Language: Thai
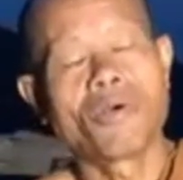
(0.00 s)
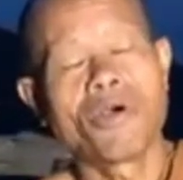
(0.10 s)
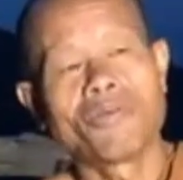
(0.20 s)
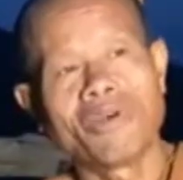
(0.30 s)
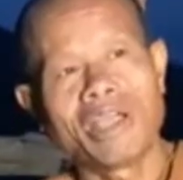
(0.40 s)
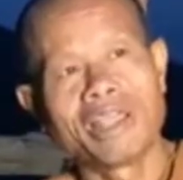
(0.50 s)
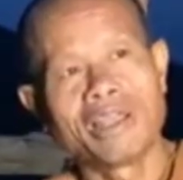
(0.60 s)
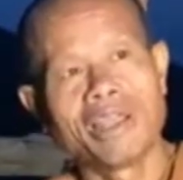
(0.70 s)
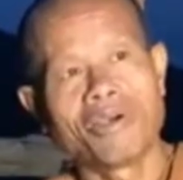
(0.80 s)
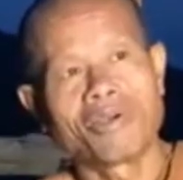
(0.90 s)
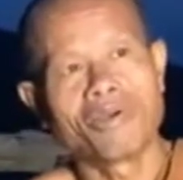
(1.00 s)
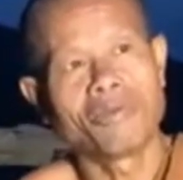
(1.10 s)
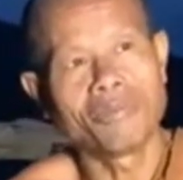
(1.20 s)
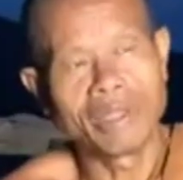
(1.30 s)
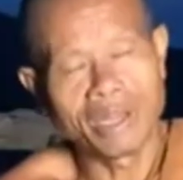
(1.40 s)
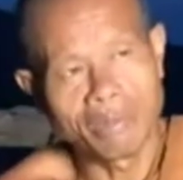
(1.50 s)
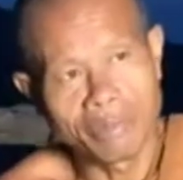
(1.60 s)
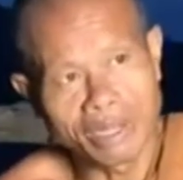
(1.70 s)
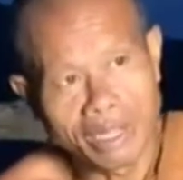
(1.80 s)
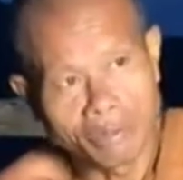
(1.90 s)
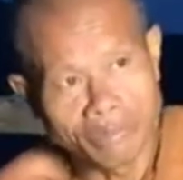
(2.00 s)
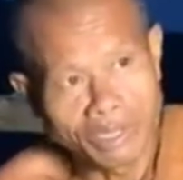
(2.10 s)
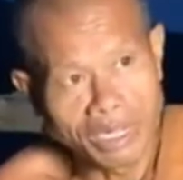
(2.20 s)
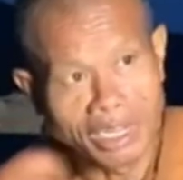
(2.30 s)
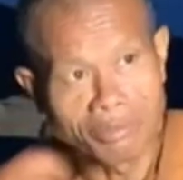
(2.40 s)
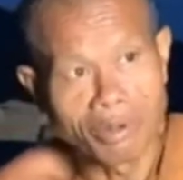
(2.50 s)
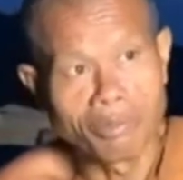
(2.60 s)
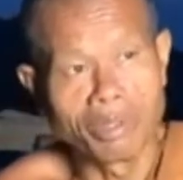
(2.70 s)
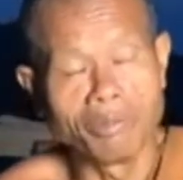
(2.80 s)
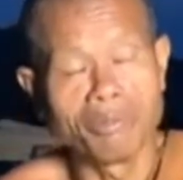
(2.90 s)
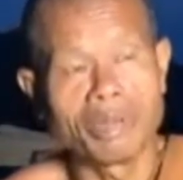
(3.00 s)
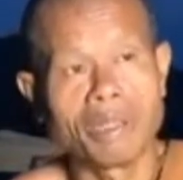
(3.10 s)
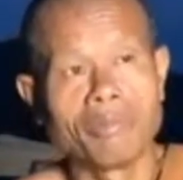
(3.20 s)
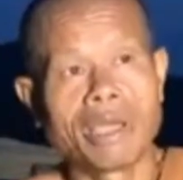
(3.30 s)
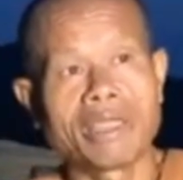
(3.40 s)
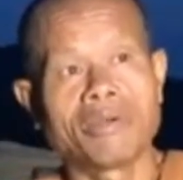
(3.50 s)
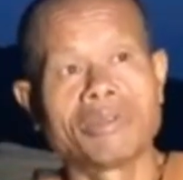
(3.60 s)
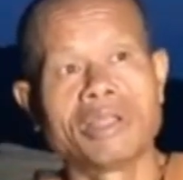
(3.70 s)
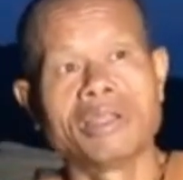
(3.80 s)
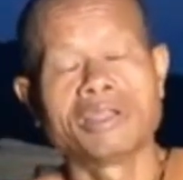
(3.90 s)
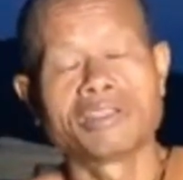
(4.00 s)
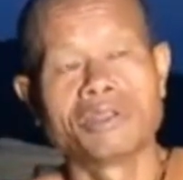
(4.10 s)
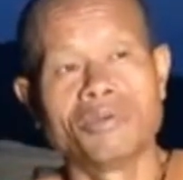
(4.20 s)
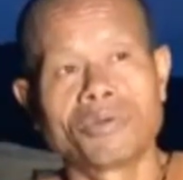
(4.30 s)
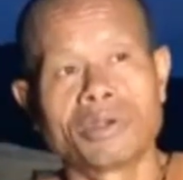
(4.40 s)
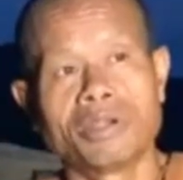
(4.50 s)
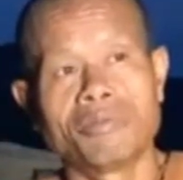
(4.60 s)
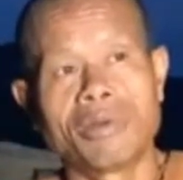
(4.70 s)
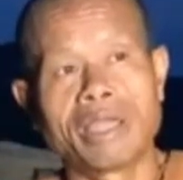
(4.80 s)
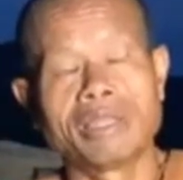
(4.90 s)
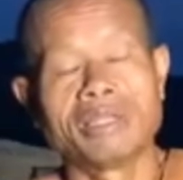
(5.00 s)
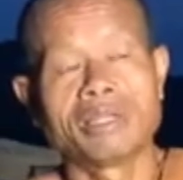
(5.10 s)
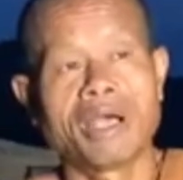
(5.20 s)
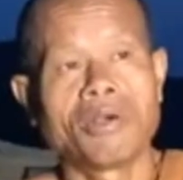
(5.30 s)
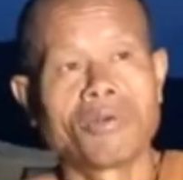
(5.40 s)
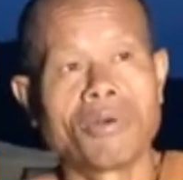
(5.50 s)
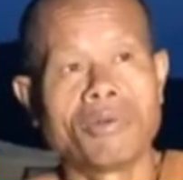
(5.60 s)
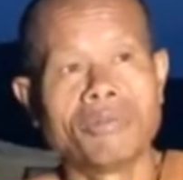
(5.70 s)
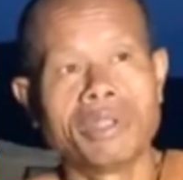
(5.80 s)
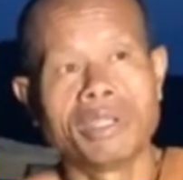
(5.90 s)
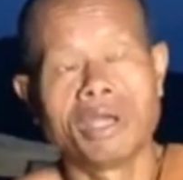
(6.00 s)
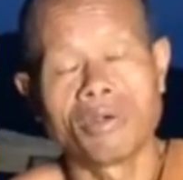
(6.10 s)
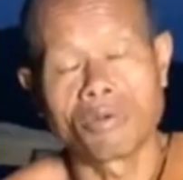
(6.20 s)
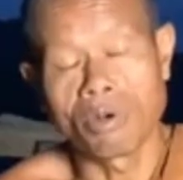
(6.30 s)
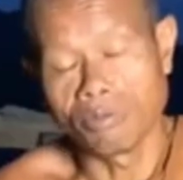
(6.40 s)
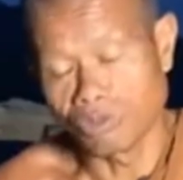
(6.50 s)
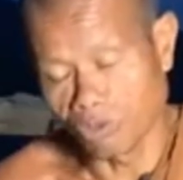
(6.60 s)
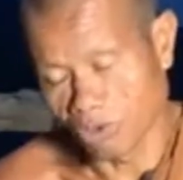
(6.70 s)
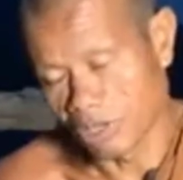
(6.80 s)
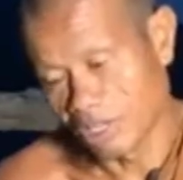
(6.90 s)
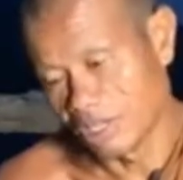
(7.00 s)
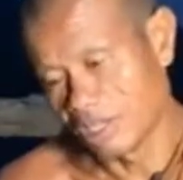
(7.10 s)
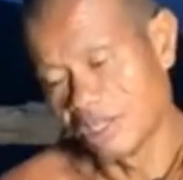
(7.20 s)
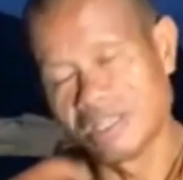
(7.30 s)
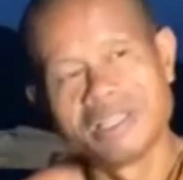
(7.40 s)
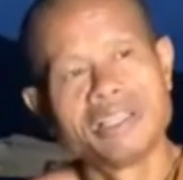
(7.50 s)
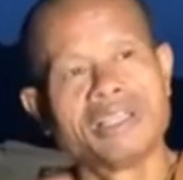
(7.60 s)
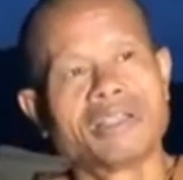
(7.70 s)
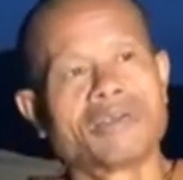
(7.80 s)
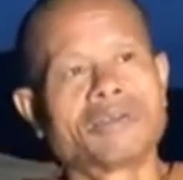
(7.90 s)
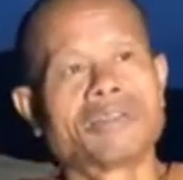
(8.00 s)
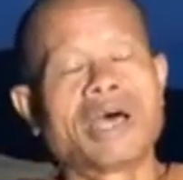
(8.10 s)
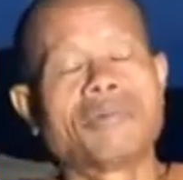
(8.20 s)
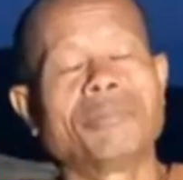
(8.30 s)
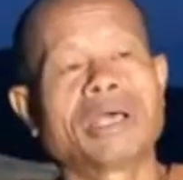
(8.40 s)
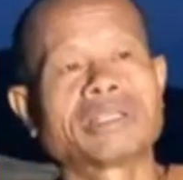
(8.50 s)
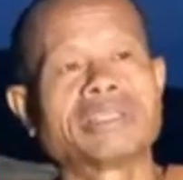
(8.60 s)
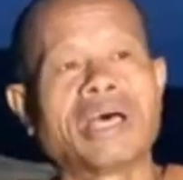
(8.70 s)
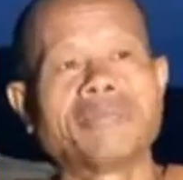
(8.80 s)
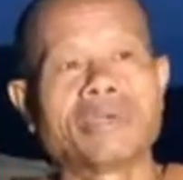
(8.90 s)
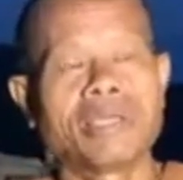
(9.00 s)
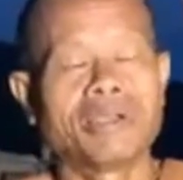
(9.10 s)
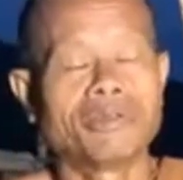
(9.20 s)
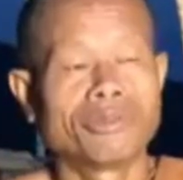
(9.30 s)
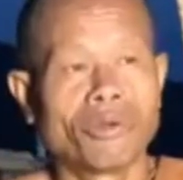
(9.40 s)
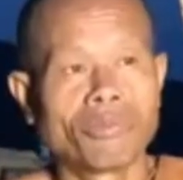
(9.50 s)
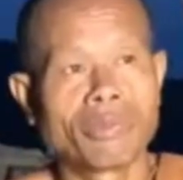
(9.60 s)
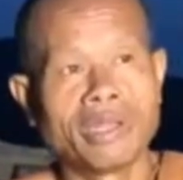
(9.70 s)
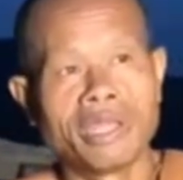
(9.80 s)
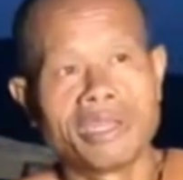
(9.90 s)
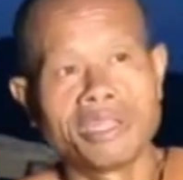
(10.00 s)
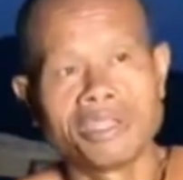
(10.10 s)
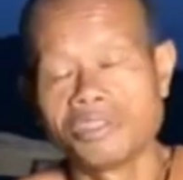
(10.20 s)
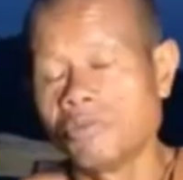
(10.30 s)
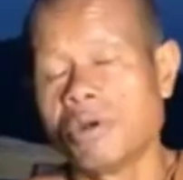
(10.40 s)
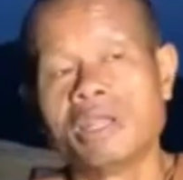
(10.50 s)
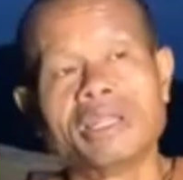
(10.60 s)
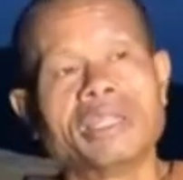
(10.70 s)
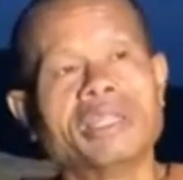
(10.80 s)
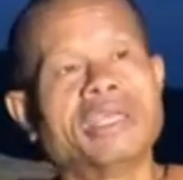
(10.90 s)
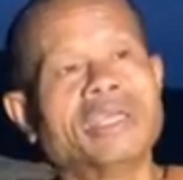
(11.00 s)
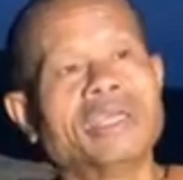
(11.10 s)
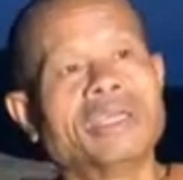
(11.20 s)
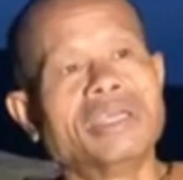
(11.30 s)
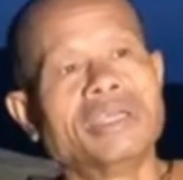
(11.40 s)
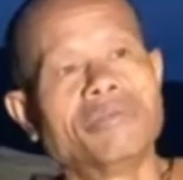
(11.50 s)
คุ้มครองไว้เราก็ไม่ได้ไปทำสิ่งที่มันผิดไม่ได้หมายเอาแต่เรื่องสนุกเราหมายถึงเอาความดีเอาความสุขเราตามรักษาไม่ให้เราตกไปในที่ชั่วอะไรทีนี้